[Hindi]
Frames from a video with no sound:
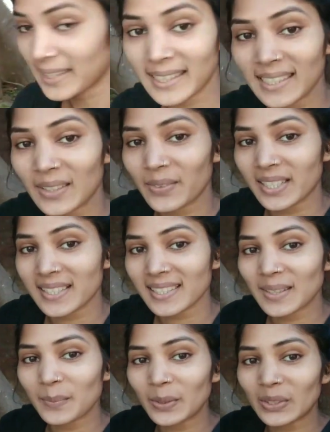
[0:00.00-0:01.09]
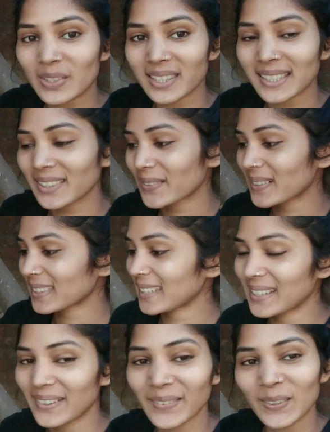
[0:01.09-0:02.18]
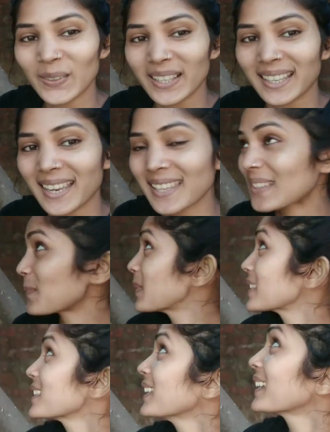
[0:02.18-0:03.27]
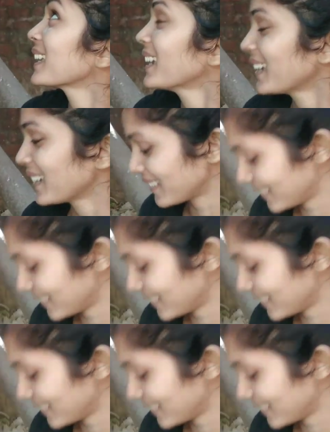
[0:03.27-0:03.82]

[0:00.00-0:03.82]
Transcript: ये देखिए फ्रेंड्स नींबू तोड़ते तोड़ते ही फूट गया ये तो ऊपर से गिर गए हैं